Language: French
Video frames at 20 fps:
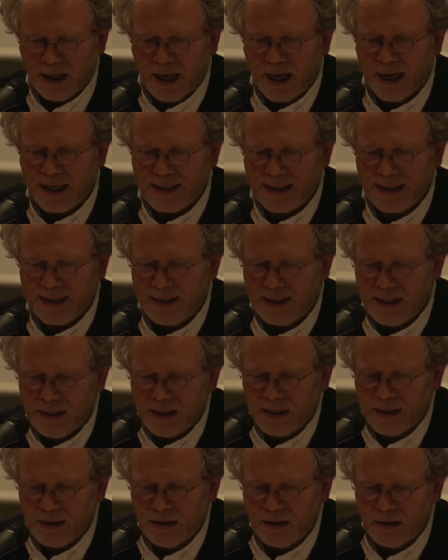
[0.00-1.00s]

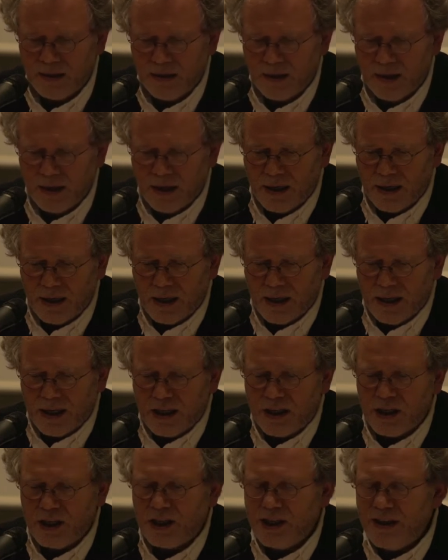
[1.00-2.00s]
ainsi,
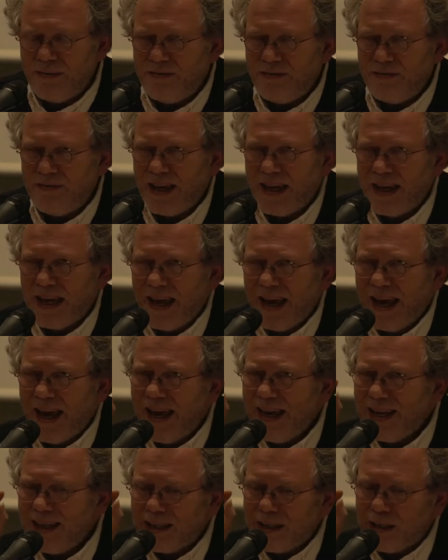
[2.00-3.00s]
j'ai fait
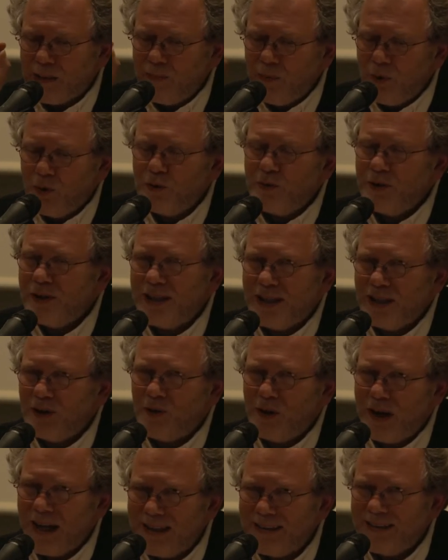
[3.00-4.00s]
exploser de
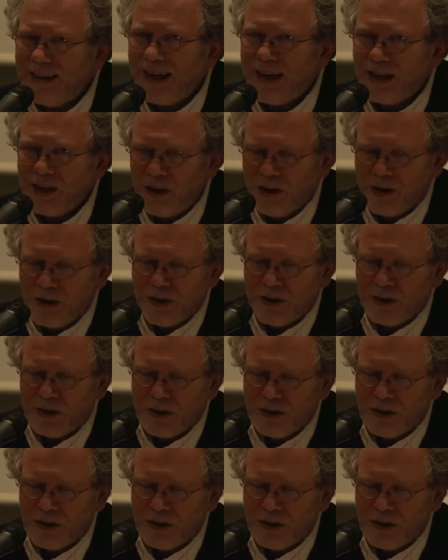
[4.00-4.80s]
l'intérieur